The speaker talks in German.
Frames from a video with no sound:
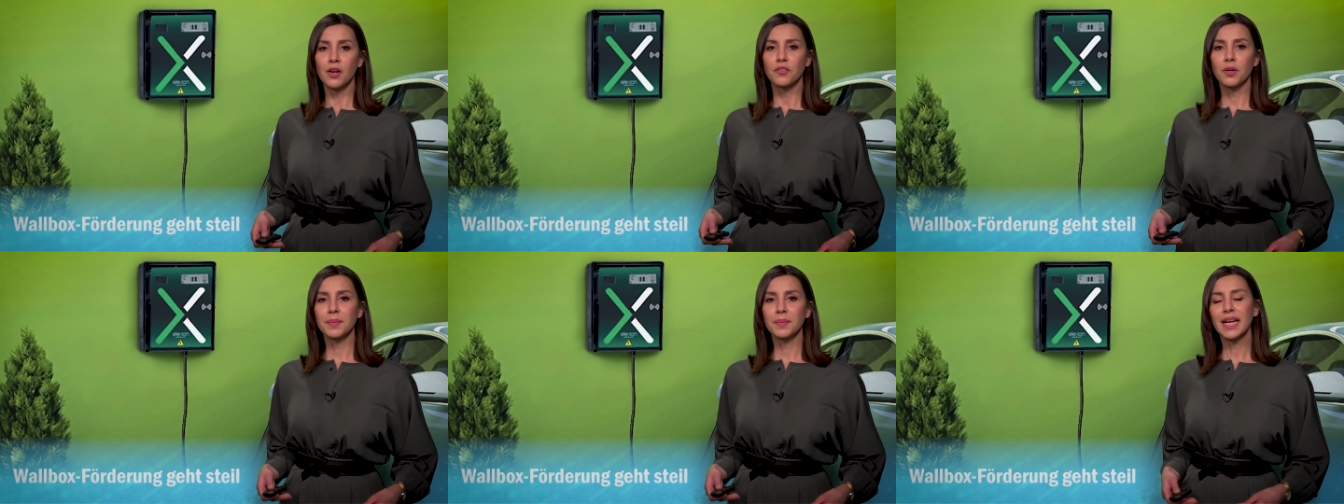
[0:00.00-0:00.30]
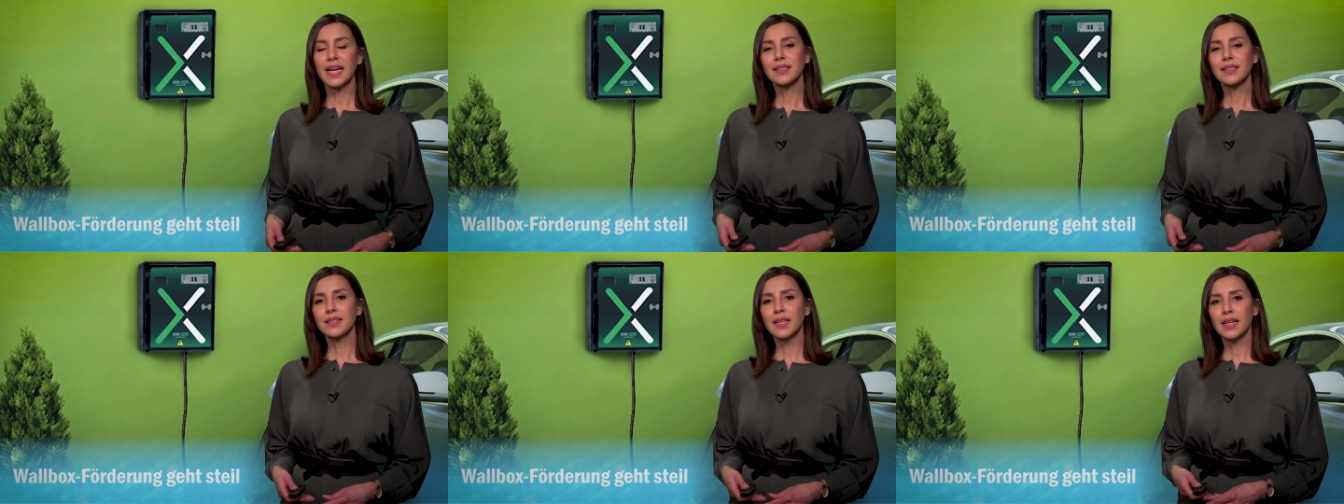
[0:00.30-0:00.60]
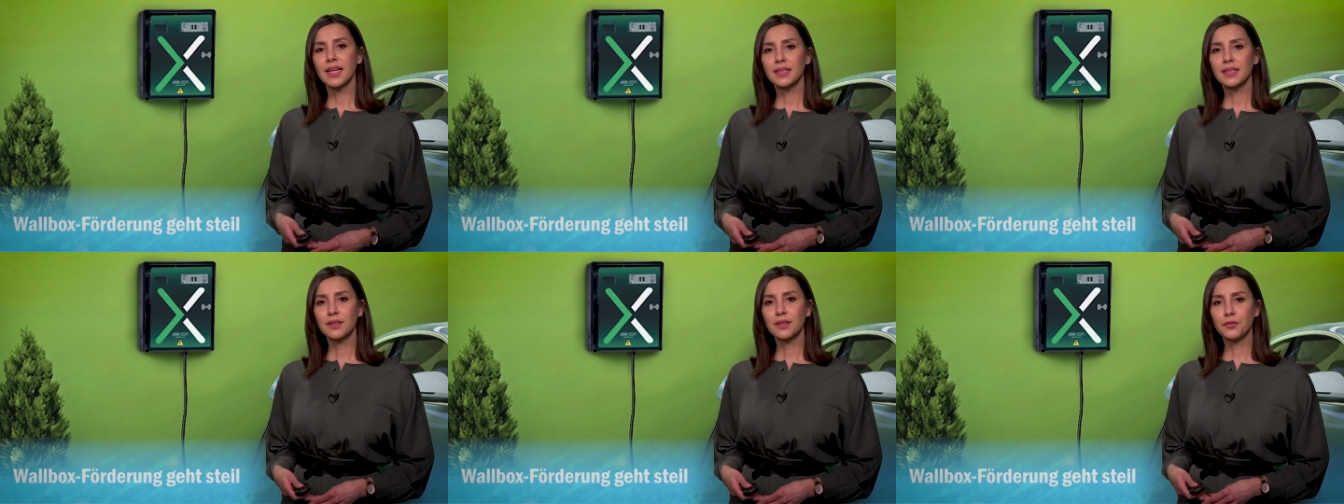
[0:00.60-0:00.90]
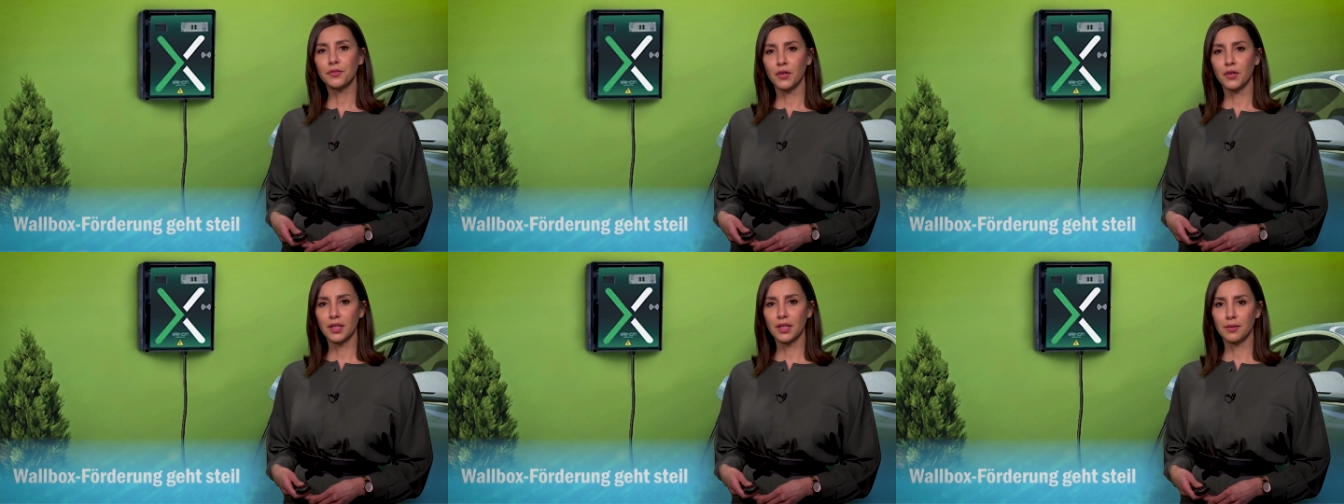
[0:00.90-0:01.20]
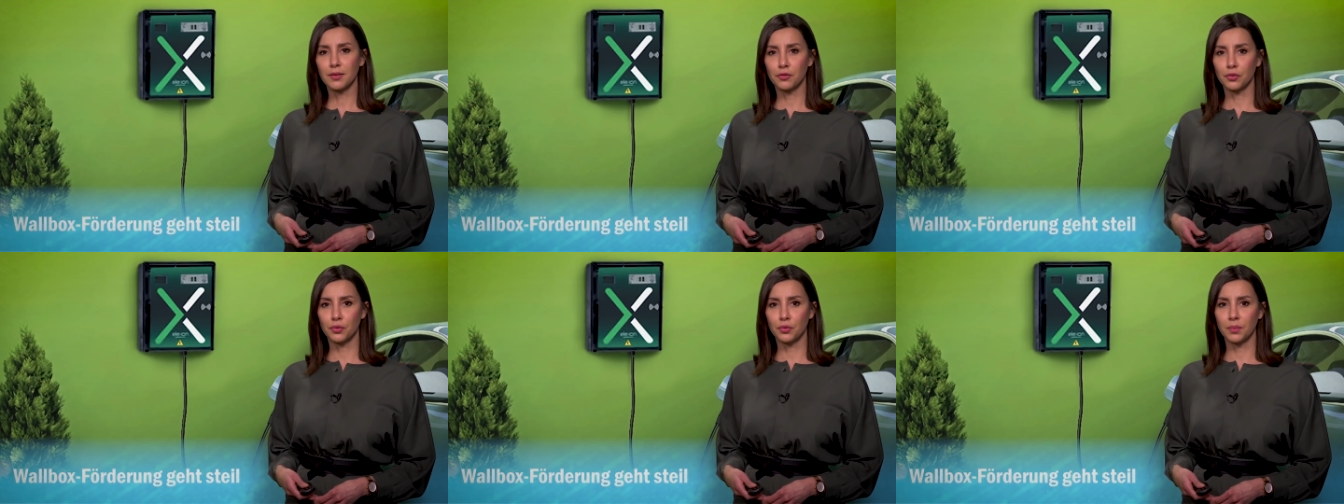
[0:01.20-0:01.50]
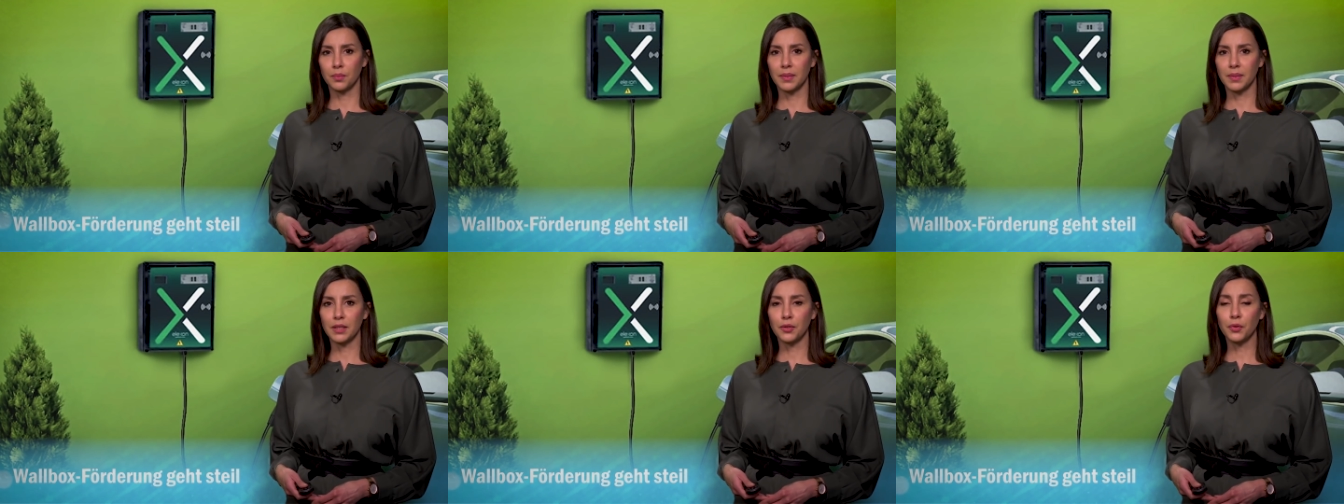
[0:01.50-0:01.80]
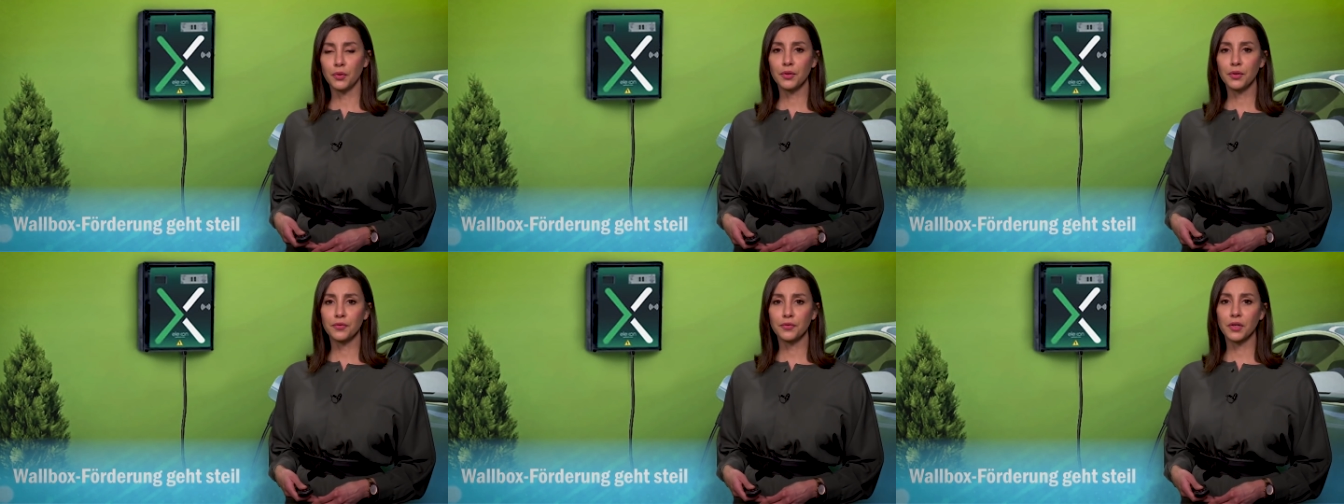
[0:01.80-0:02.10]
Vom derzeitigen Fördervolumen
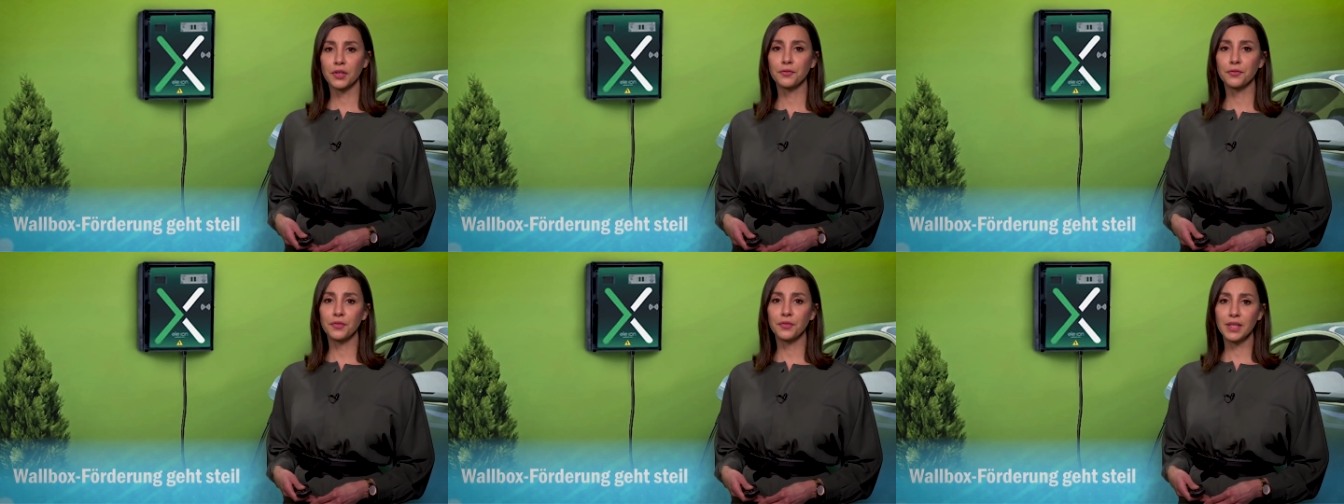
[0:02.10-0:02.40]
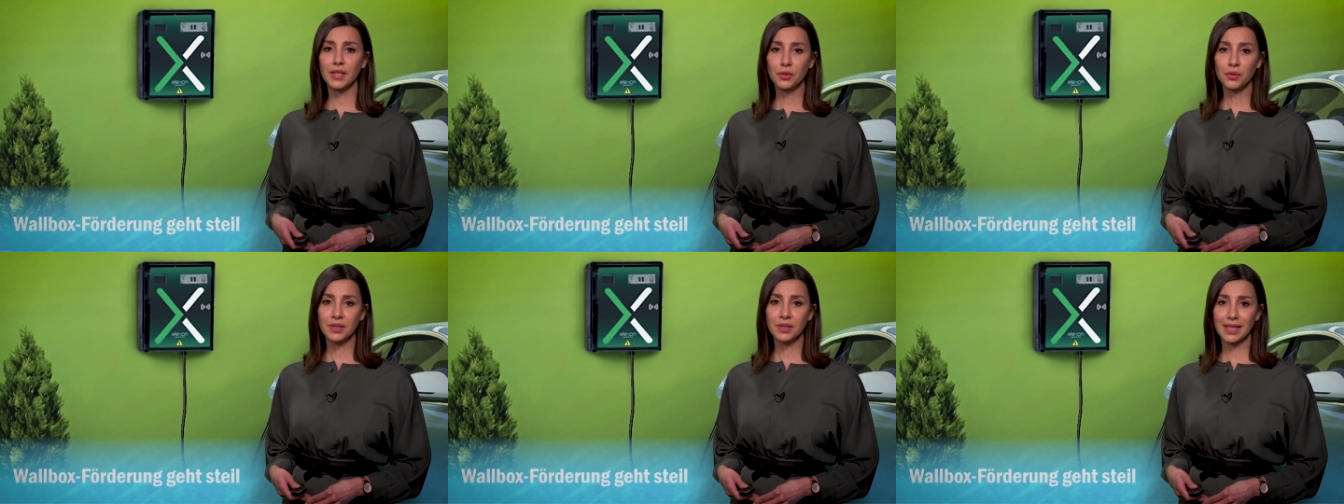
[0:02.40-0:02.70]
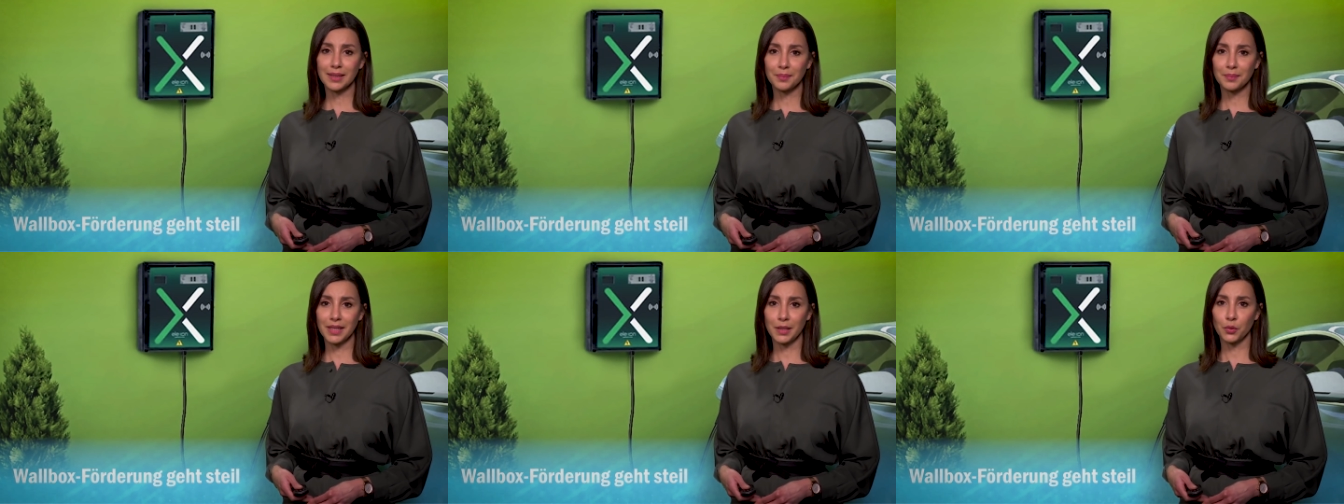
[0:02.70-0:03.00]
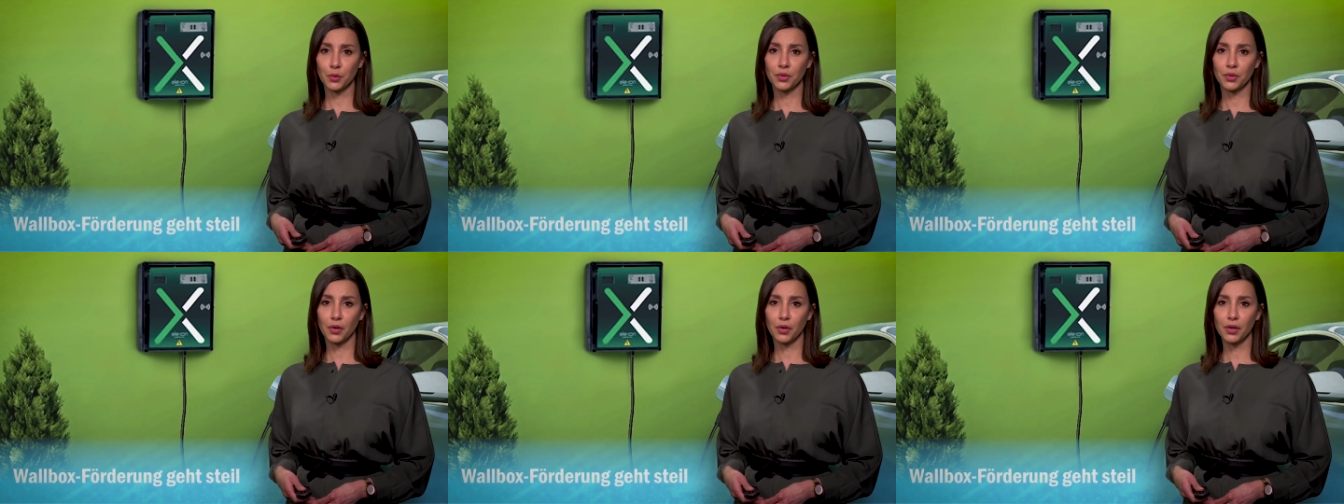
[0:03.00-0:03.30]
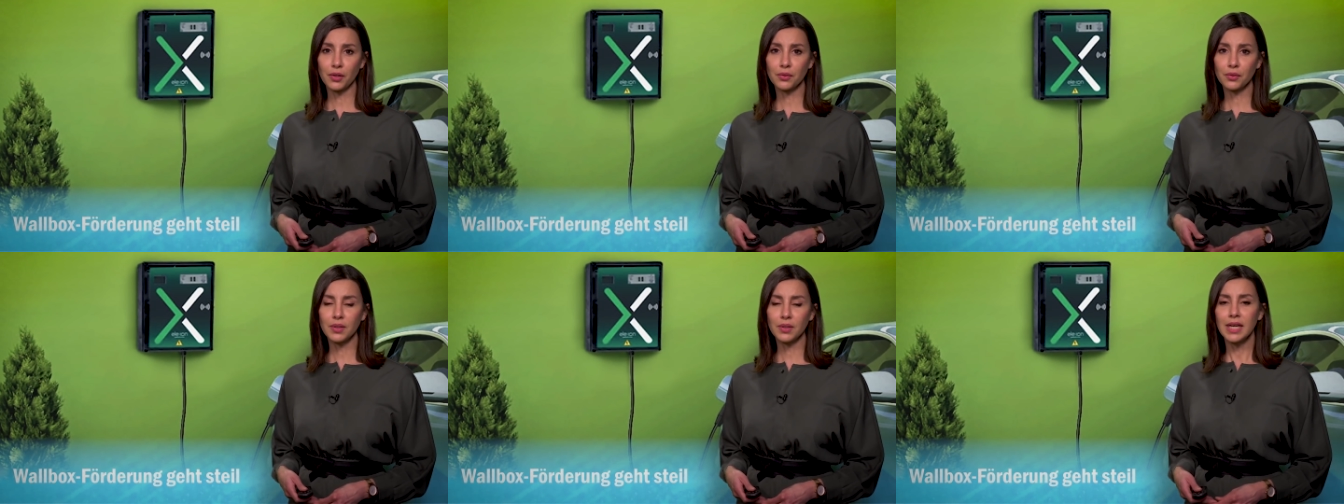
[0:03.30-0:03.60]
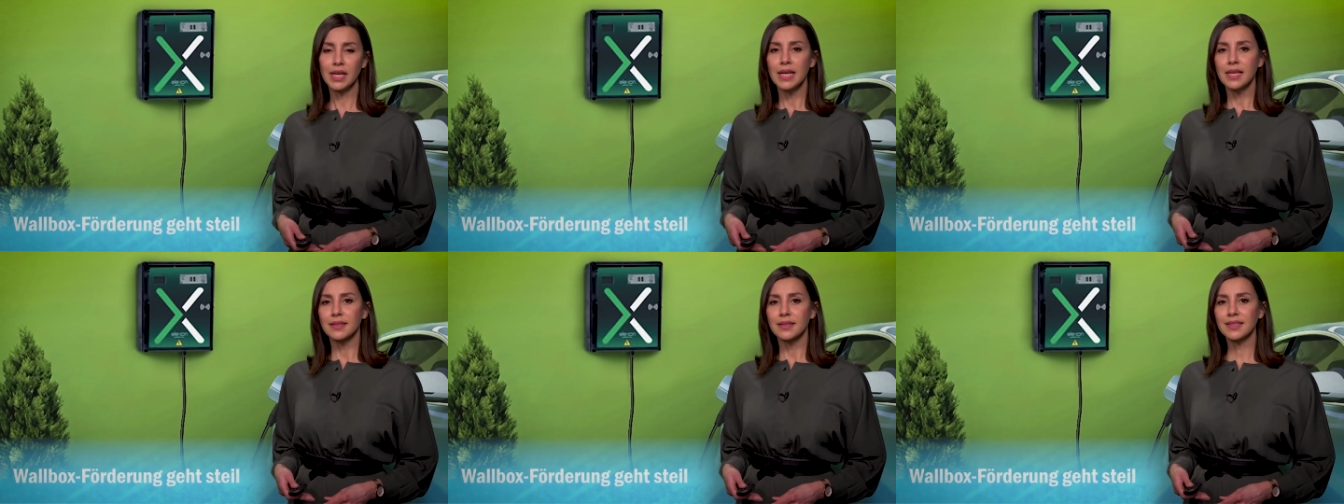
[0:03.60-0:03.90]
in Höhe von 400 Millionen Euro